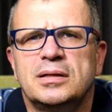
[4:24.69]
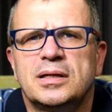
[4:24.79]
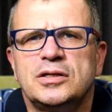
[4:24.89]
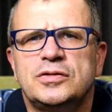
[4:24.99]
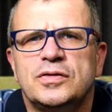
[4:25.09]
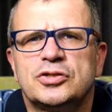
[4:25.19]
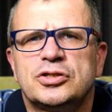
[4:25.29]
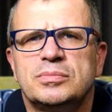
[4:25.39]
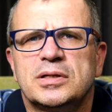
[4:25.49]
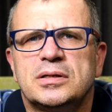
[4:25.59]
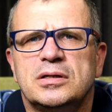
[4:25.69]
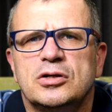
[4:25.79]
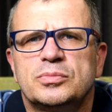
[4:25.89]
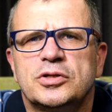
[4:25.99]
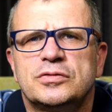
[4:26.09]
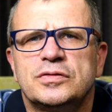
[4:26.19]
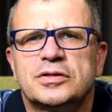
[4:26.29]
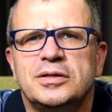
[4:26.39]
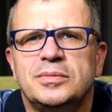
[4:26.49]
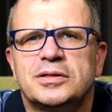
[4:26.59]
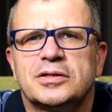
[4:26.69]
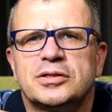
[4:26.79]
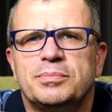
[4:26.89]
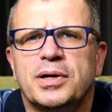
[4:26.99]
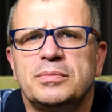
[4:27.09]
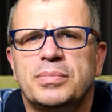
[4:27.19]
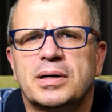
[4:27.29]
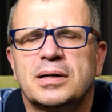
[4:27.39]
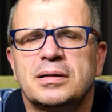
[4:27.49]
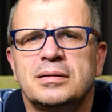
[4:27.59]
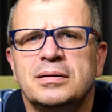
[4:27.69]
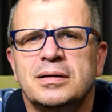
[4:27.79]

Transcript: najświeższy materiał przed wszystkimi. Także bye bye,